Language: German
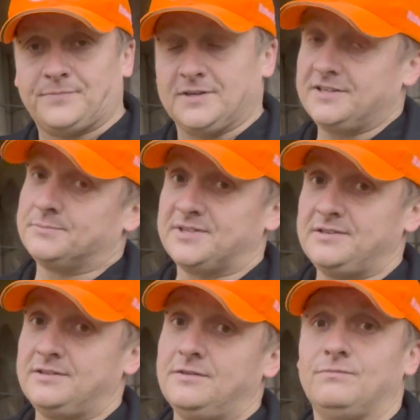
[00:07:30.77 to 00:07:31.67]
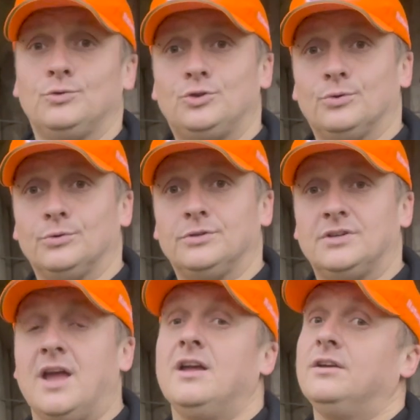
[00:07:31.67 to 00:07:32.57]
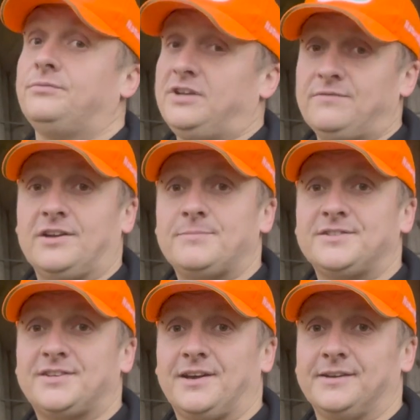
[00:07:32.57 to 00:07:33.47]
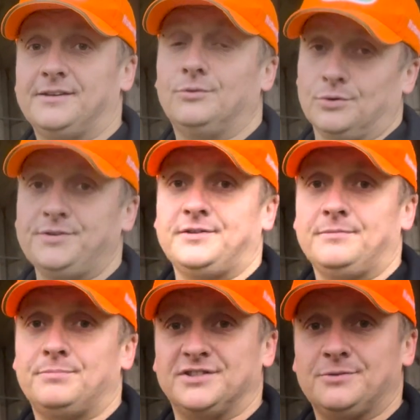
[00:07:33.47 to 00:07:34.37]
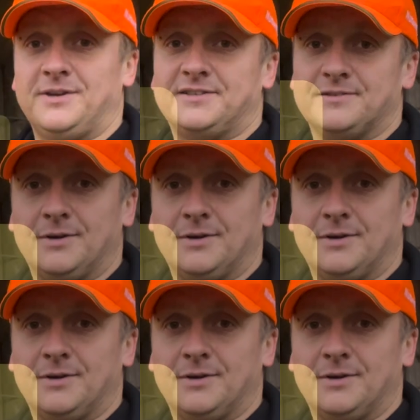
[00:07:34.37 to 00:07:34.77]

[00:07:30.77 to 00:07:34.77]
In diesem Sinne wünsche ich euch viel Weidmannsheil und bis zum nächsten